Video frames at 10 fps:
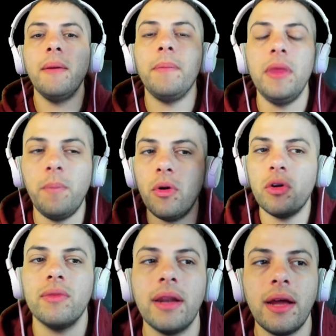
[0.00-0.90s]
Y
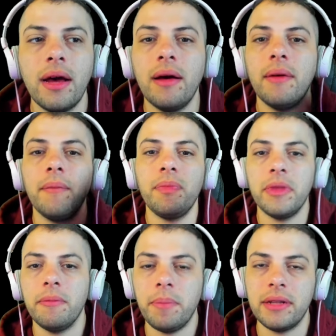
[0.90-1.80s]
pocos van a
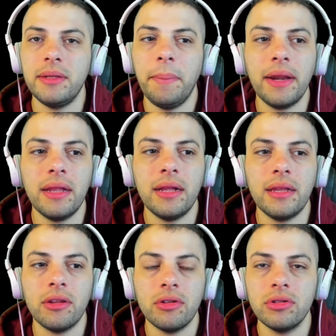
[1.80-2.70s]
participar de la
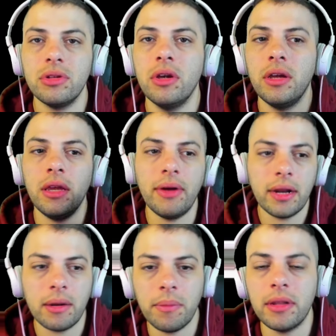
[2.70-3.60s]
T2 y van a
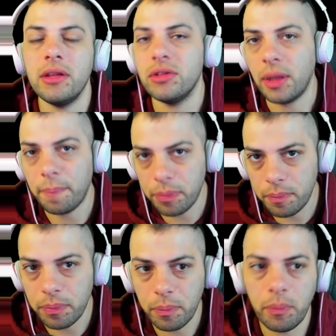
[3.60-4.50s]
reinvertir. O sea,
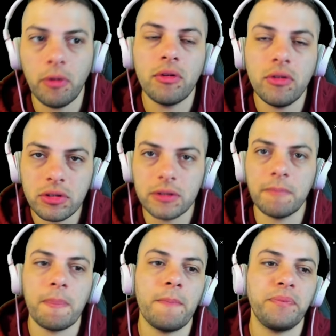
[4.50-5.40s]

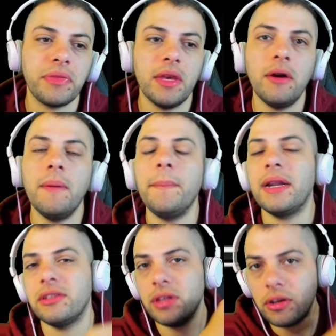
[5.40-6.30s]
pocos en
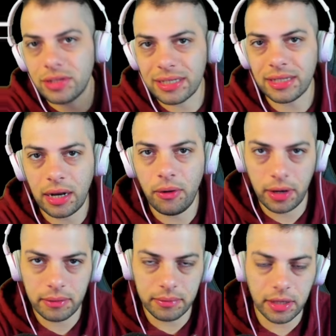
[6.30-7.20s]
comparación a los que están
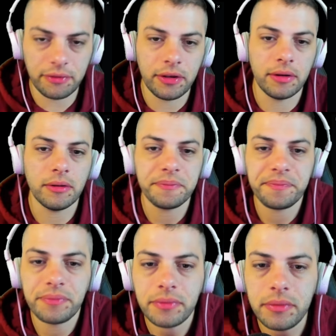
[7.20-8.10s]
ahora, me refiero, ¿no?
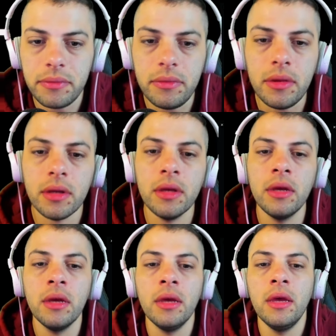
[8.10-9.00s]

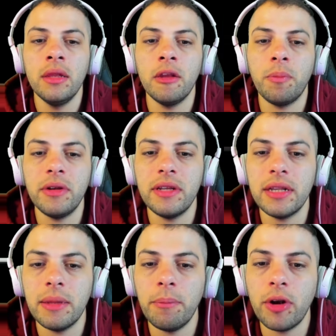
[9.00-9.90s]
Después en la
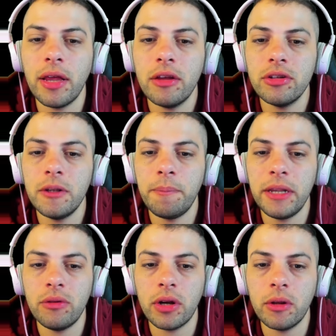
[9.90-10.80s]
temporada 2 del
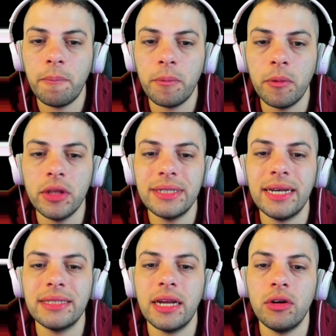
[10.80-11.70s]
Play to puedes
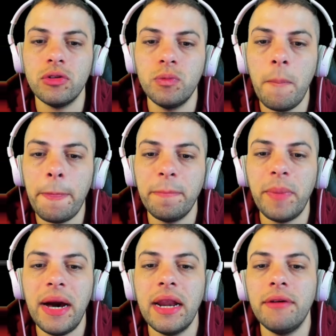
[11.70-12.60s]
gastar los boom
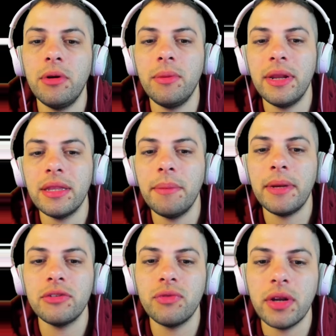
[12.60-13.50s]
para volverte
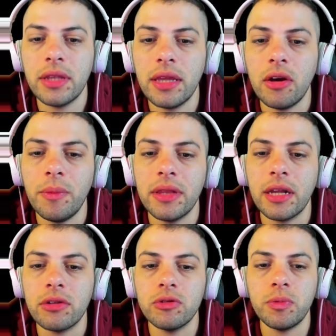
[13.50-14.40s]
más fuerte y
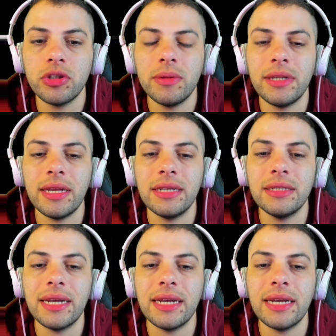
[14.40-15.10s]
aumentar tus posibilidades de